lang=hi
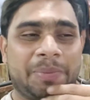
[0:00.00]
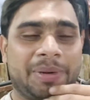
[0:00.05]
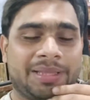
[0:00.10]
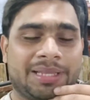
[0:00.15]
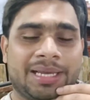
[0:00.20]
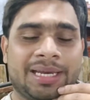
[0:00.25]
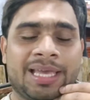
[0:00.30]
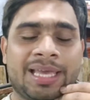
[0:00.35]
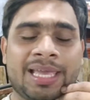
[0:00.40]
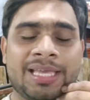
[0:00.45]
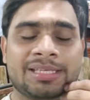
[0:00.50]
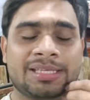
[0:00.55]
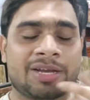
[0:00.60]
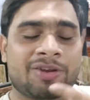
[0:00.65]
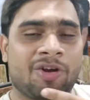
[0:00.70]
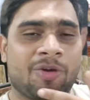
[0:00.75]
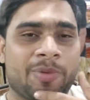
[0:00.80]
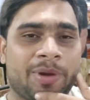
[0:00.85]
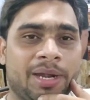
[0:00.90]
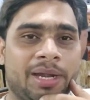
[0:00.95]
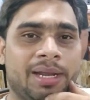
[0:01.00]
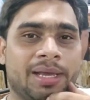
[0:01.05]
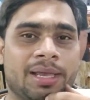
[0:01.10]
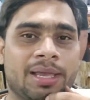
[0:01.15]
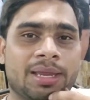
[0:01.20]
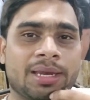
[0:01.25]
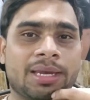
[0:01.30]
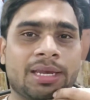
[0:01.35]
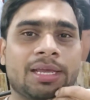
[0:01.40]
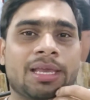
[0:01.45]
पता नहीं कि इसका कॉपीराइट
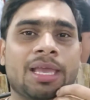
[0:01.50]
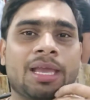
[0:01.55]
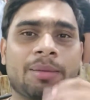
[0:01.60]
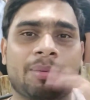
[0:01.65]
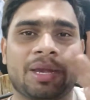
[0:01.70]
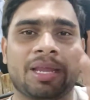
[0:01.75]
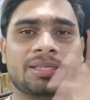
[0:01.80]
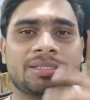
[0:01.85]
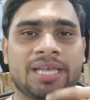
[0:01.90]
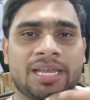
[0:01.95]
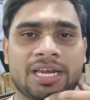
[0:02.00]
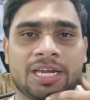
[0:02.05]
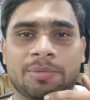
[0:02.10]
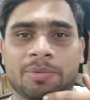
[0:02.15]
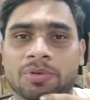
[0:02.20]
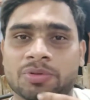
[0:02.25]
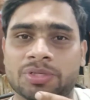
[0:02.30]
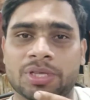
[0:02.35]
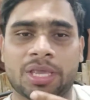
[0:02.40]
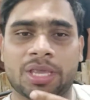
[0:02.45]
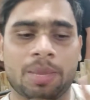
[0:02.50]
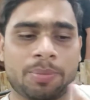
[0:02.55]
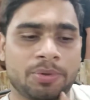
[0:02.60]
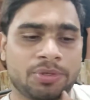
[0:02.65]
लगेगा कि नहीं लगेगा बट एक साइलेंट म्यूज़िक है